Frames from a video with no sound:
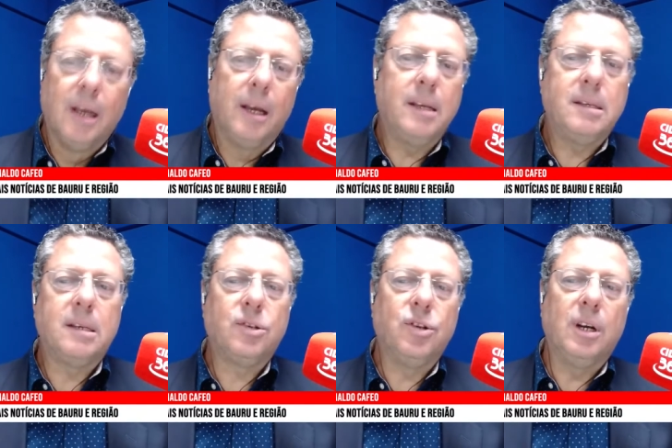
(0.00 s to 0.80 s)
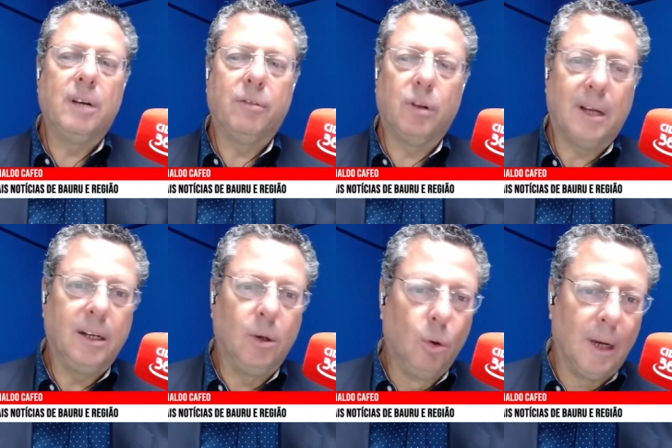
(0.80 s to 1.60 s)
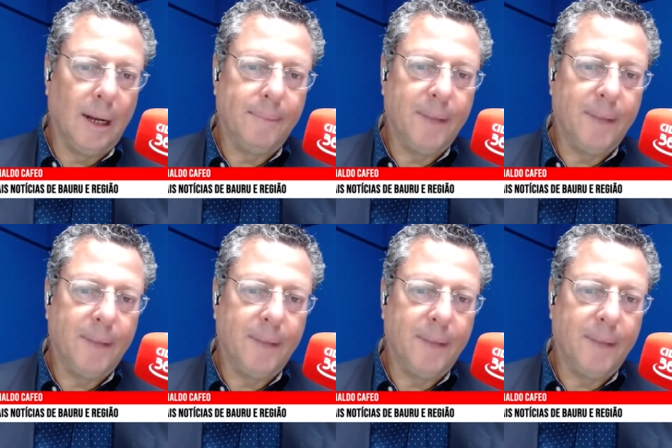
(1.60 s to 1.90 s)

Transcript: resistir a votar em Lula